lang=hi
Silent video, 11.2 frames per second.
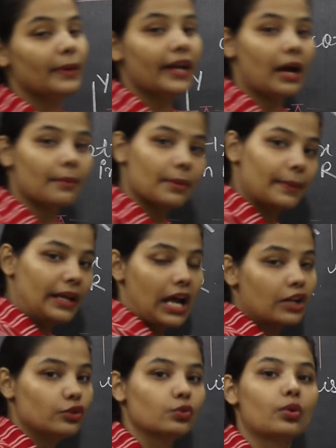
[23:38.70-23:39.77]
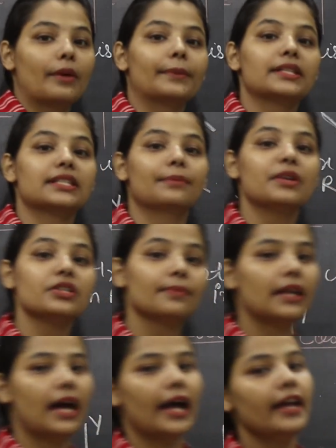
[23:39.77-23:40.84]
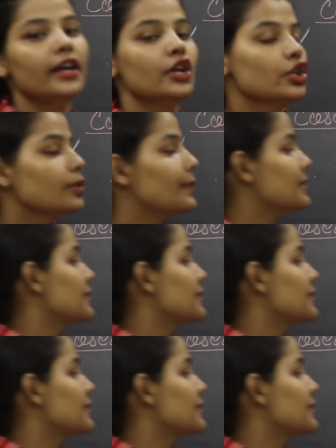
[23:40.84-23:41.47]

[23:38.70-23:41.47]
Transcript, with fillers: मैं यहाँ पे बना दूँ तो आपके समझ में ना आए तो बस